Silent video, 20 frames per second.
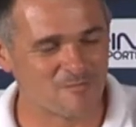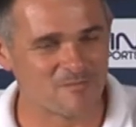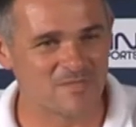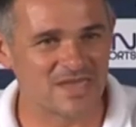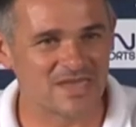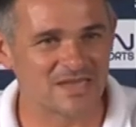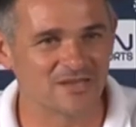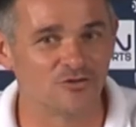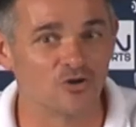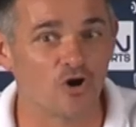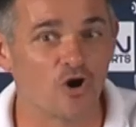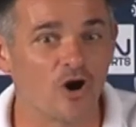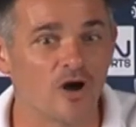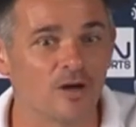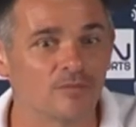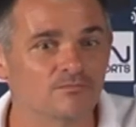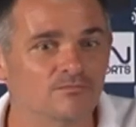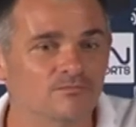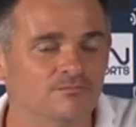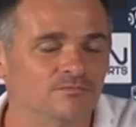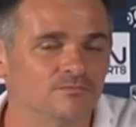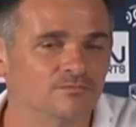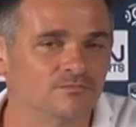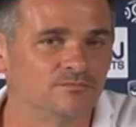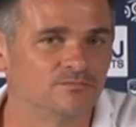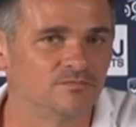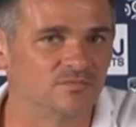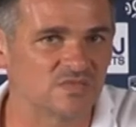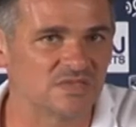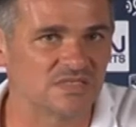mais non
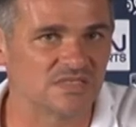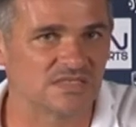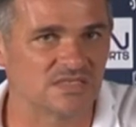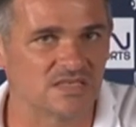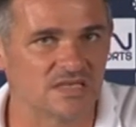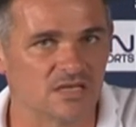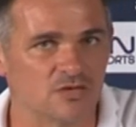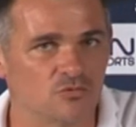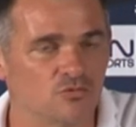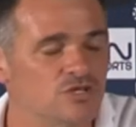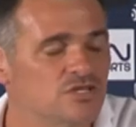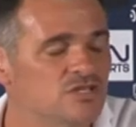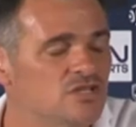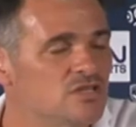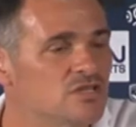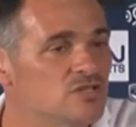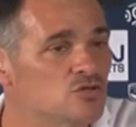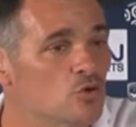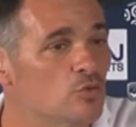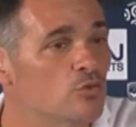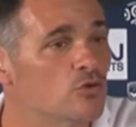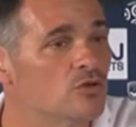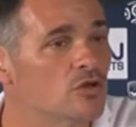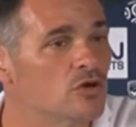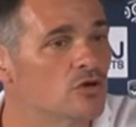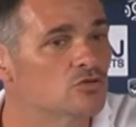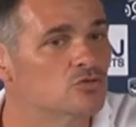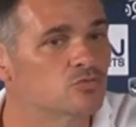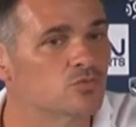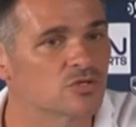c'est oui c'était
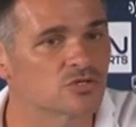surprenant je